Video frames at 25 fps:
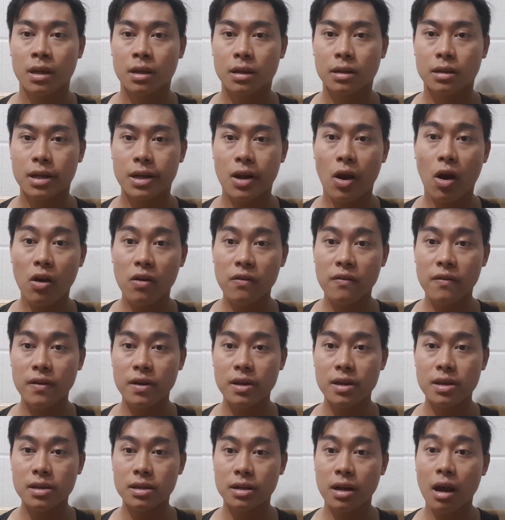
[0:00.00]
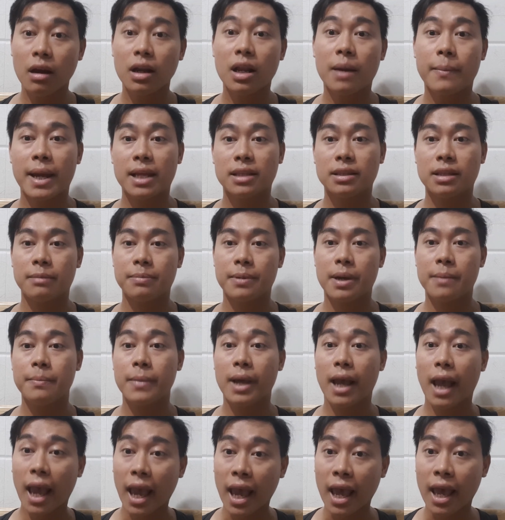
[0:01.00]
thì đối với đó là bài tập âm
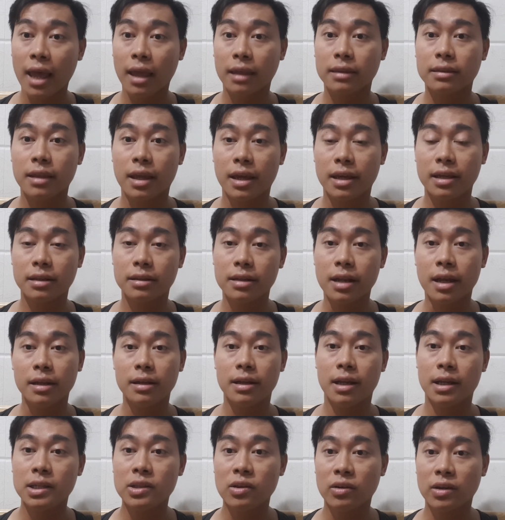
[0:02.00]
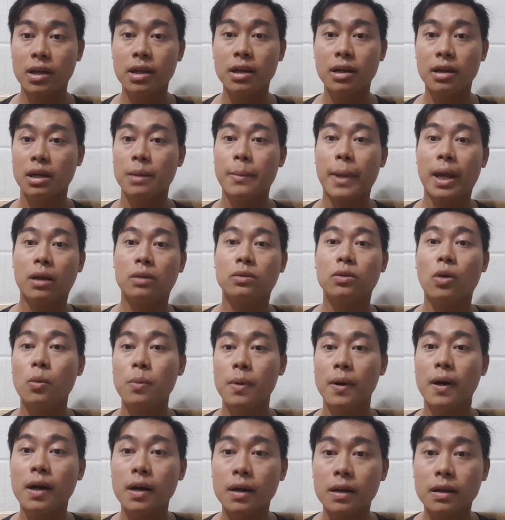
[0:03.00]
a để để để cho cái hơi các bạn tốt
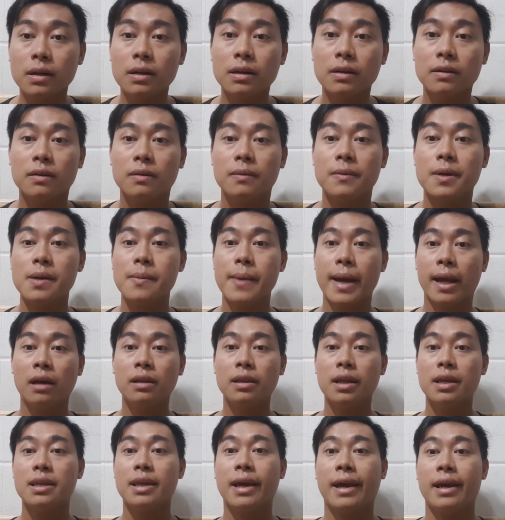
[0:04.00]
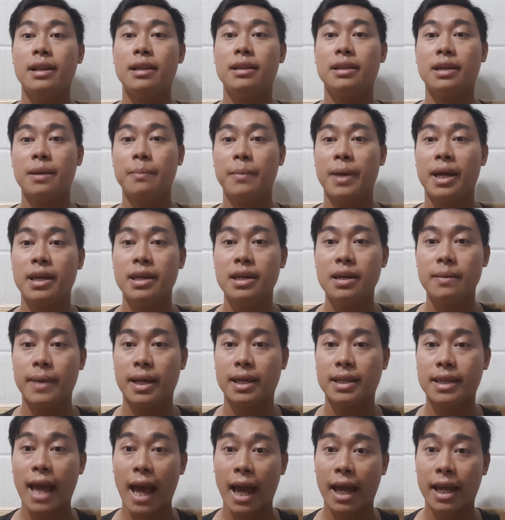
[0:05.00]
hơn hoặc các bạn có thể nhảy lên cái máy các bạn
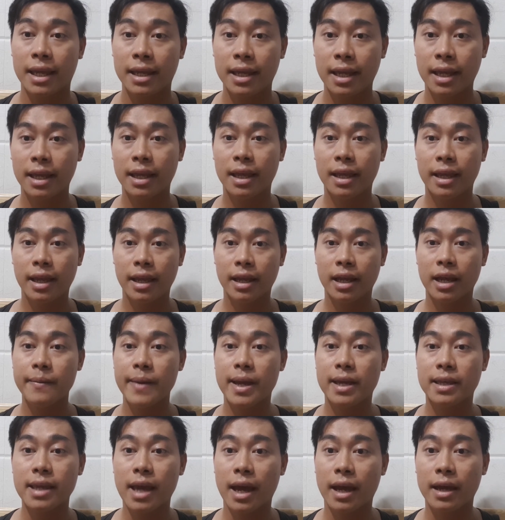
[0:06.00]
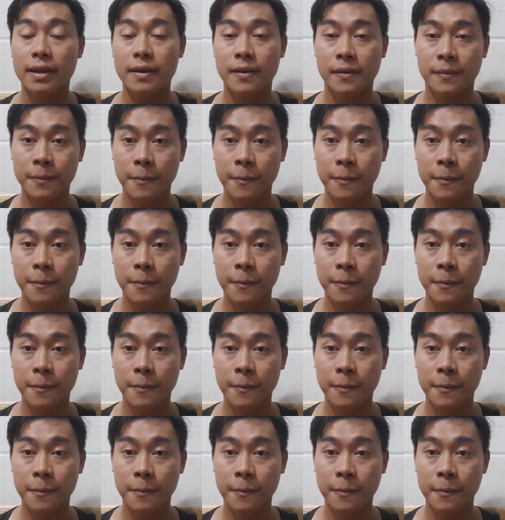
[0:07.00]
chạy các bạn chạy